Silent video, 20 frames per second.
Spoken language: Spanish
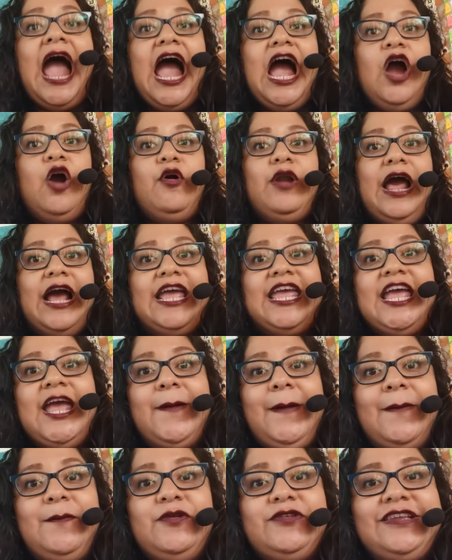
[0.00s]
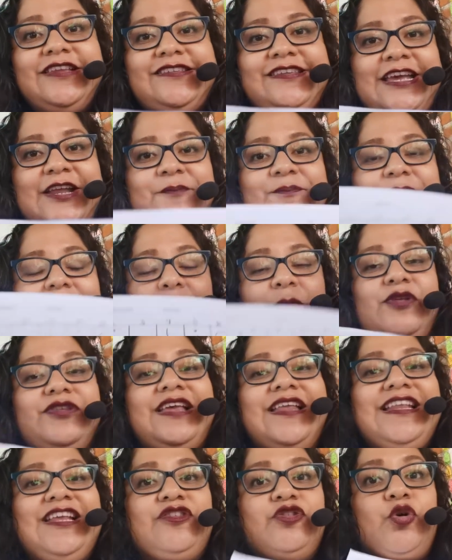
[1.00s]
Ahora, ¿qué vamos a hacer? Vamos
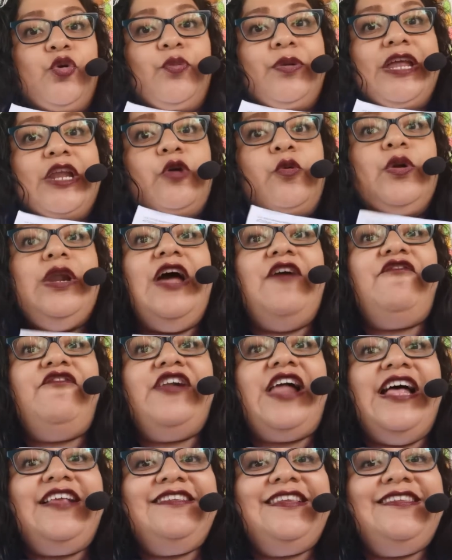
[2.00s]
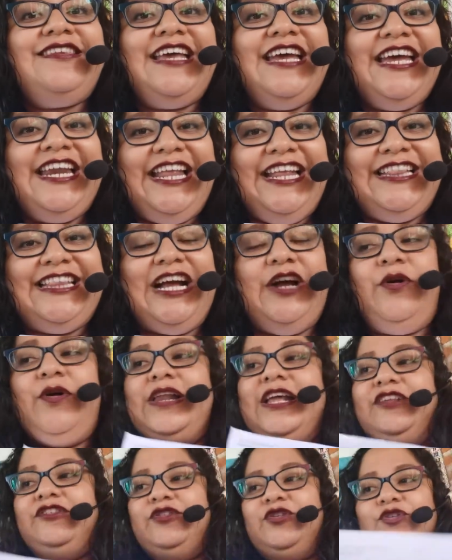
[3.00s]
a descubrir una frase secreta
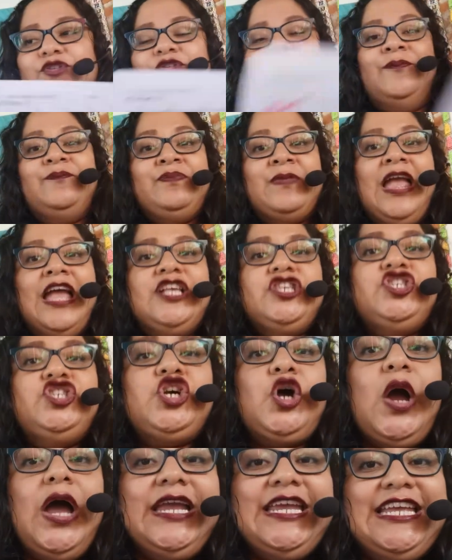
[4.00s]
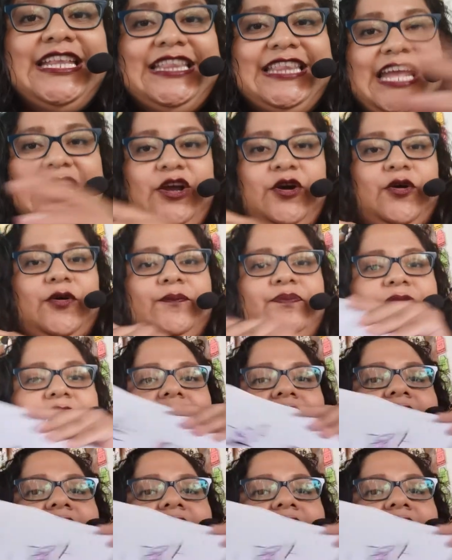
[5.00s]
con estos. Yo aquí tengo